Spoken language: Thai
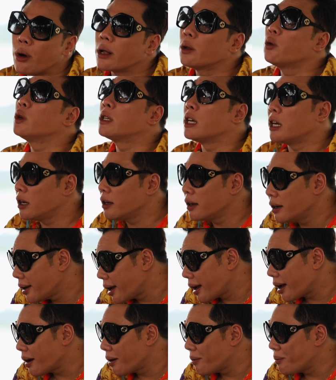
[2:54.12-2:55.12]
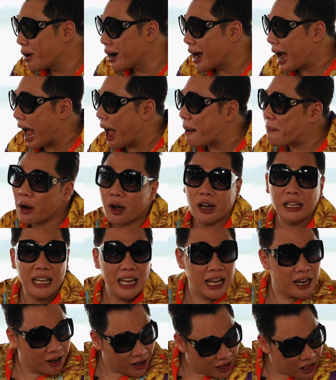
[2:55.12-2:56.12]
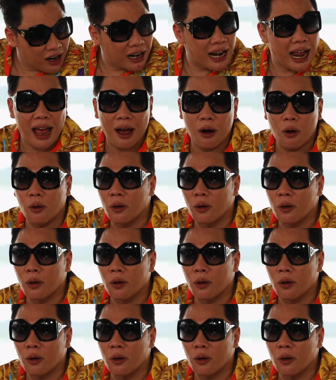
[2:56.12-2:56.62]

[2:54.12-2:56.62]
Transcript: ว่าดูสิบึงกาฬมันก็ดีขึ้นเยอะแล้ว